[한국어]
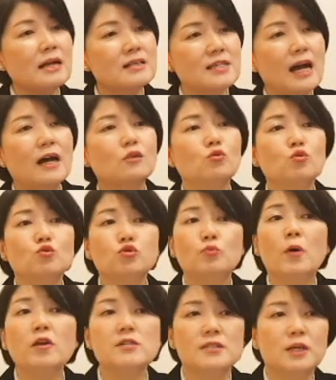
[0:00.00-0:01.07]
자, 또 두
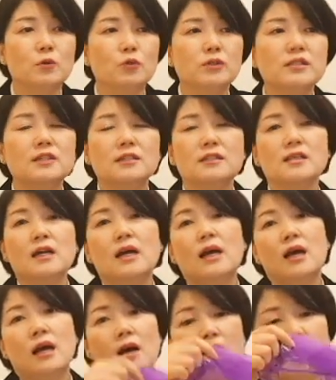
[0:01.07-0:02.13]
번째로는
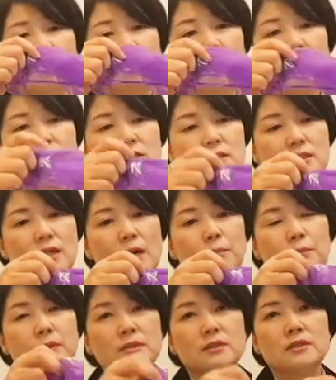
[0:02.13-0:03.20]
어, 이
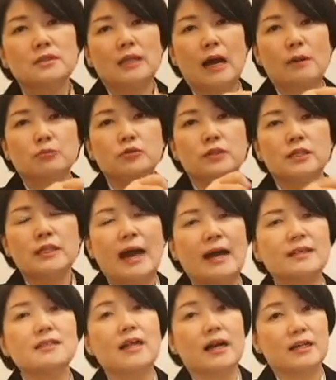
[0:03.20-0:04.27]
스카프는 다분히
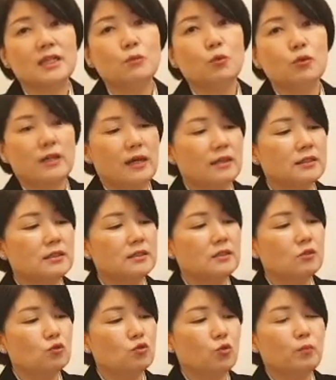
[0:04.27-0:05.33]
다른
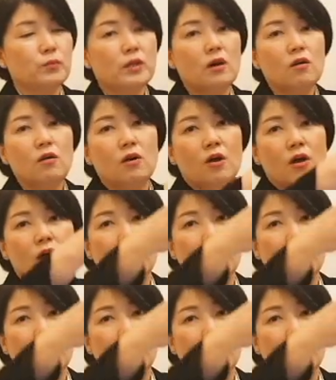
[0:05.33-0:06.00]
악기보다는 좀 더